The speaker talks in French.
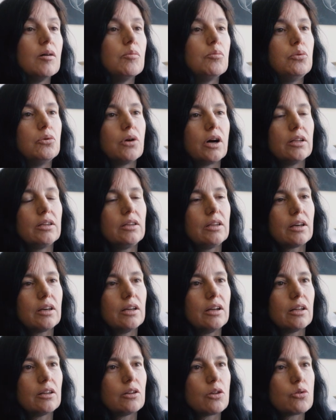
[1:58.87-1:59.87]
pour
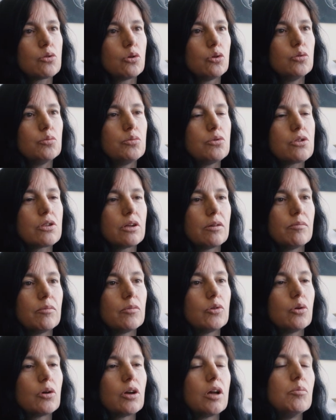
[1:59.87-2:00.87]
attirer l'attention du poussin.
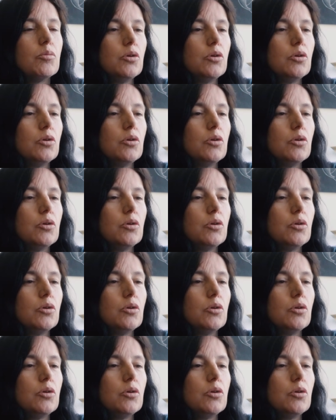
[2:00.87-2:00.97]
Donc elle